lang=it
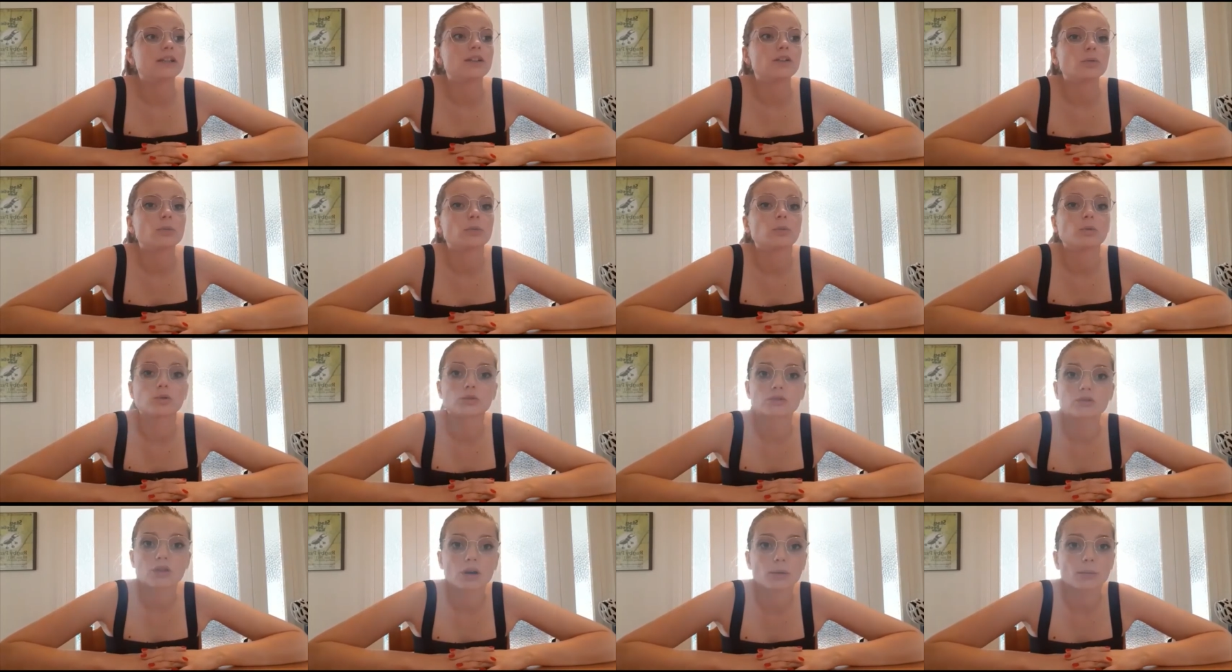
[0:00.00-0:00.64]
io
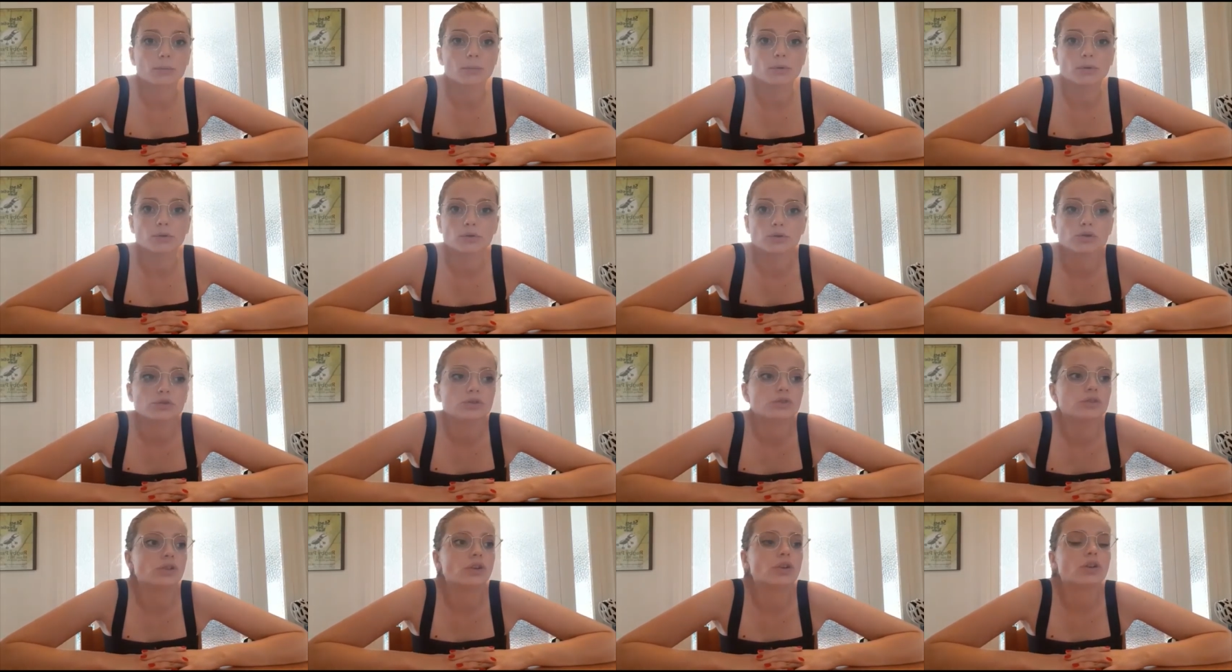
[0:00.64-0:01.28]
purtroppo
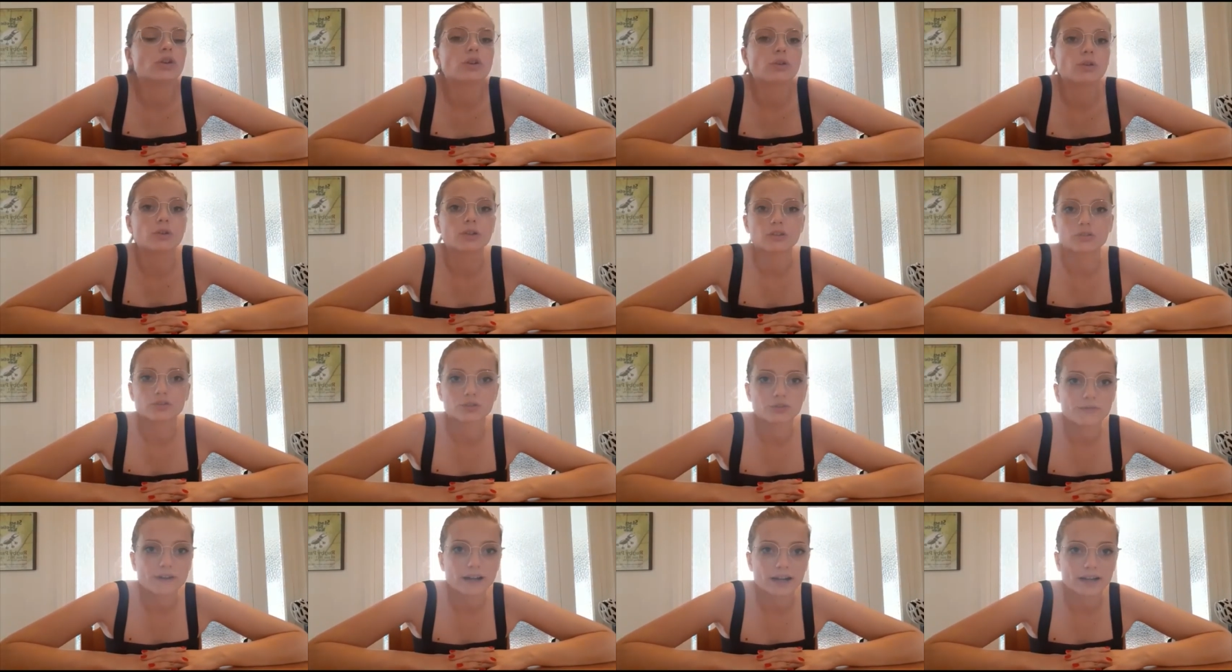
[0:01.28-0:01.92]
non ne ho ancora
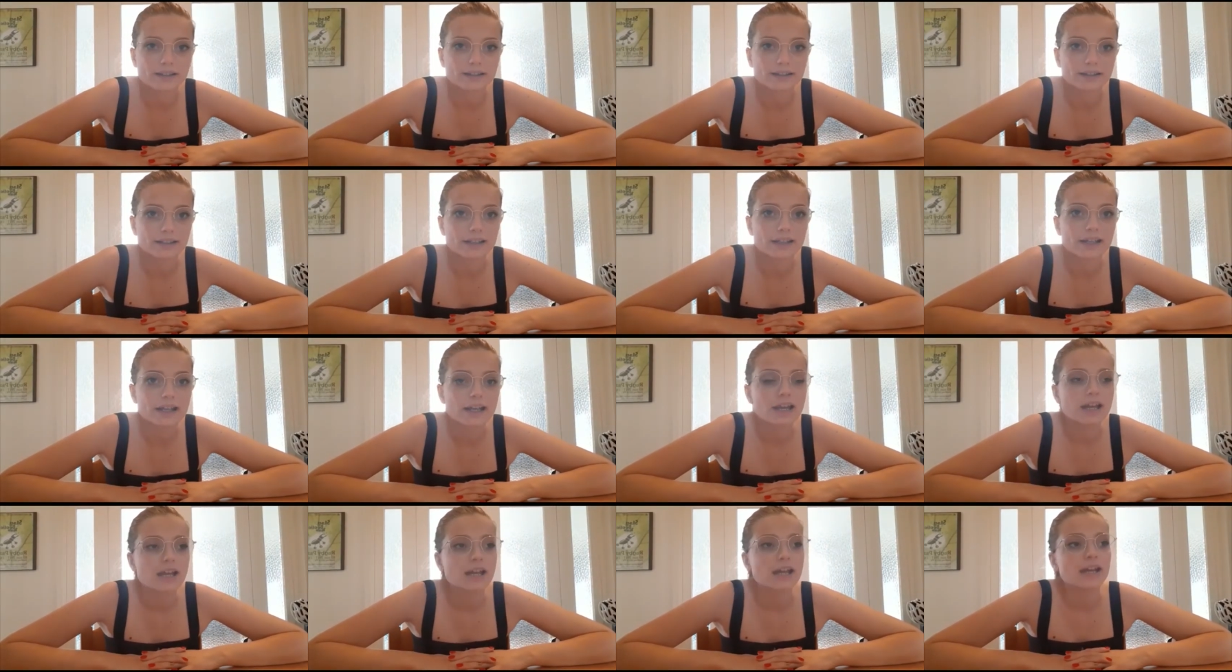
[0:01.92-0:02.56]

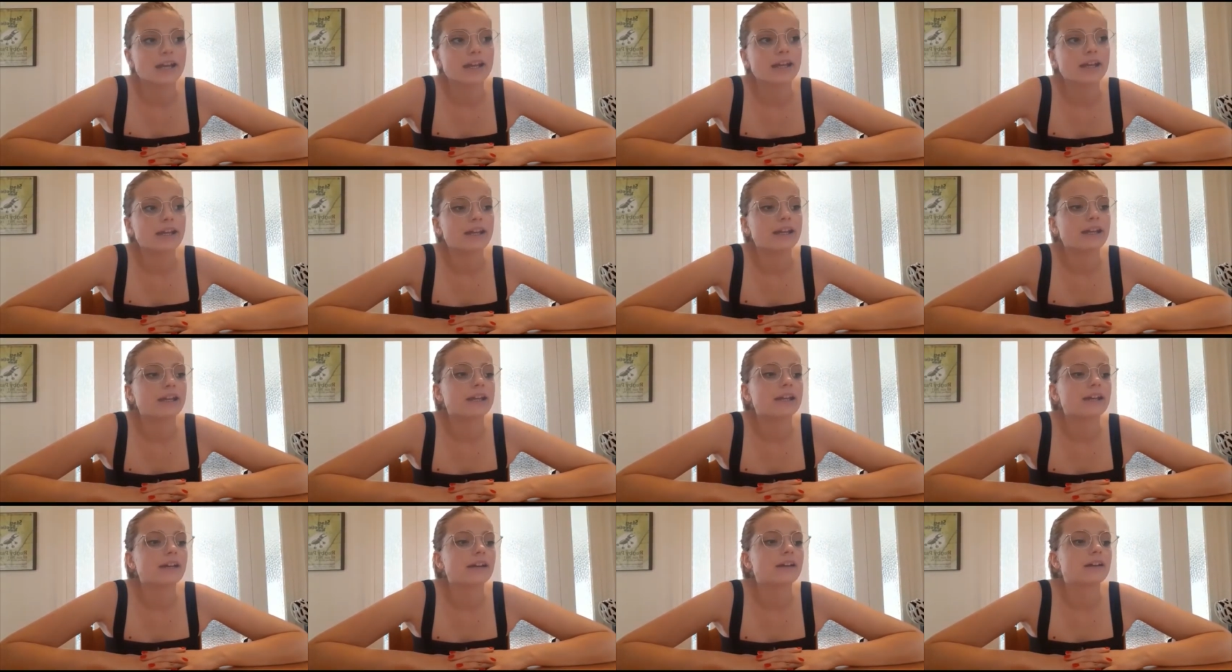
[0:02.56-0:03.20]
trovati
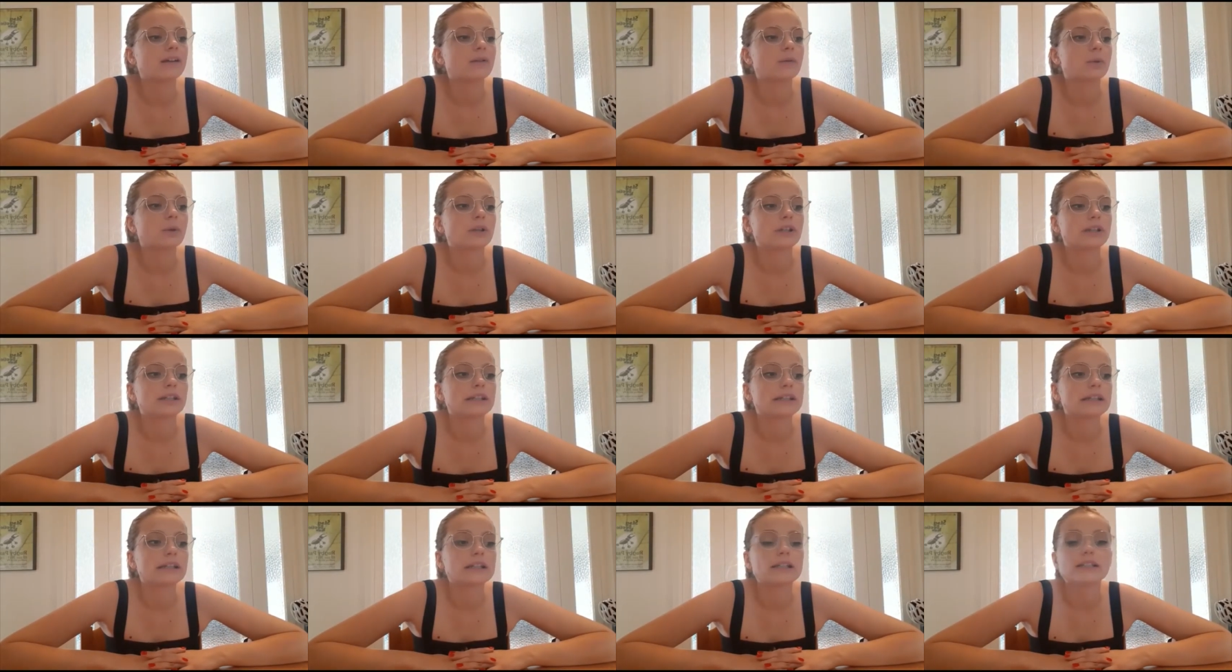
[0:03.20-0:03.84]
e
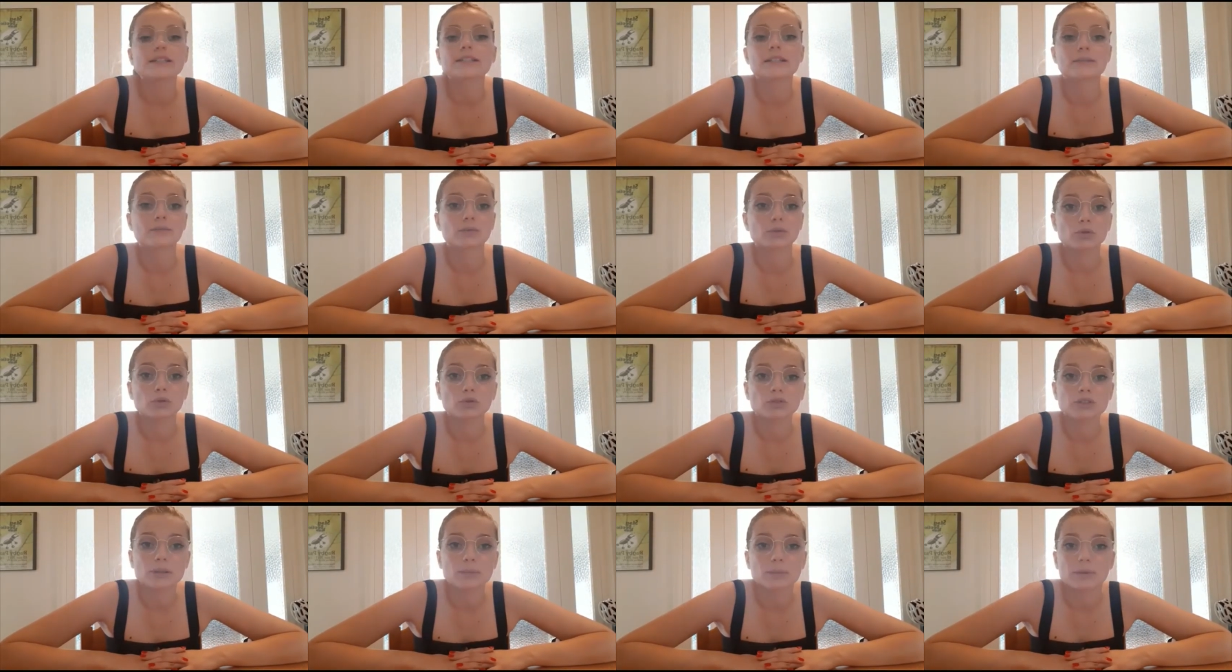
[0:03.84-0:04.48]
quindi se voi
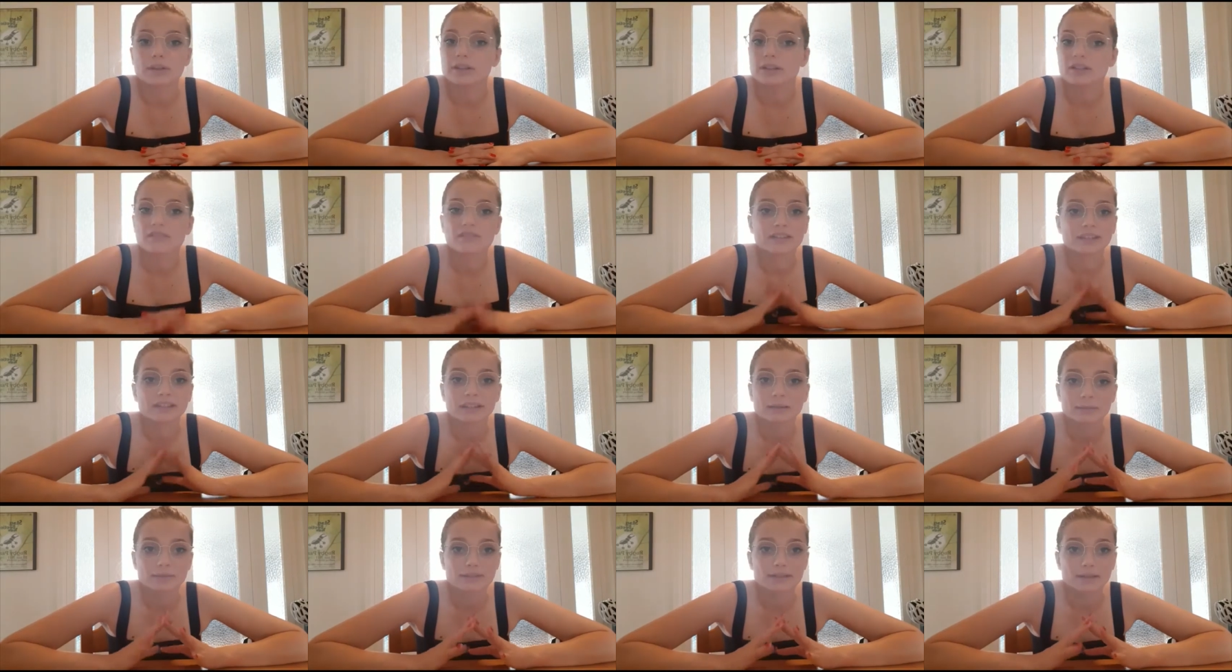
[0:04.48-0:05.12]
lo sapete
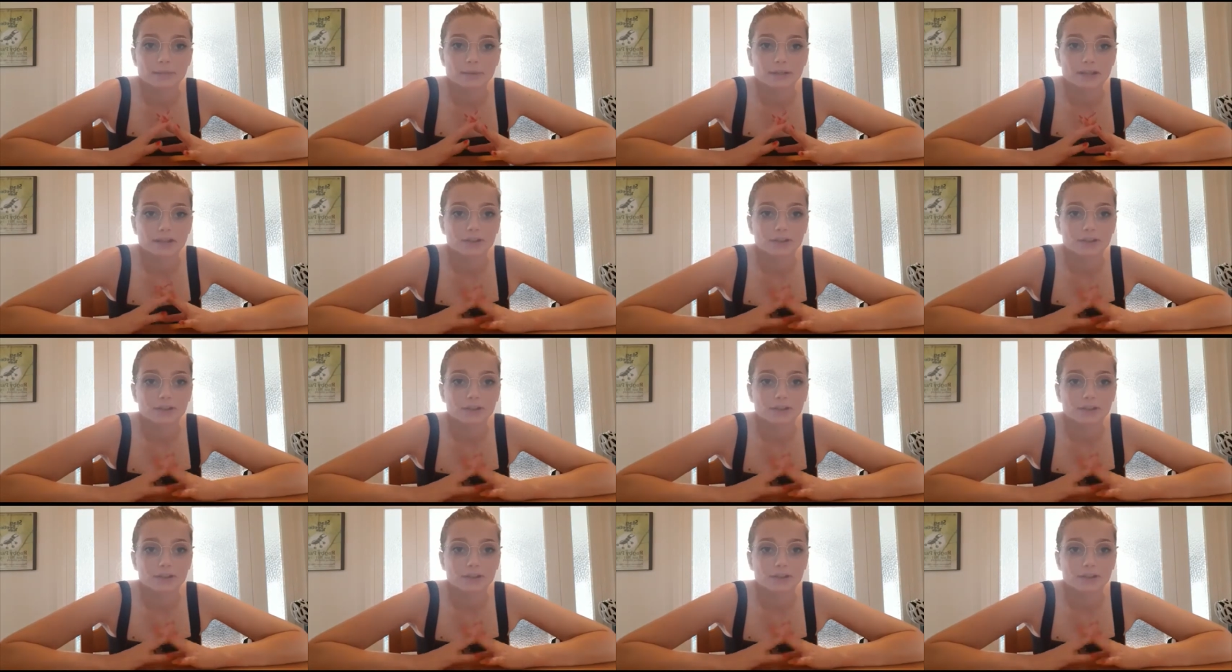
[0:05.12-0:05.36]
fatemi sapere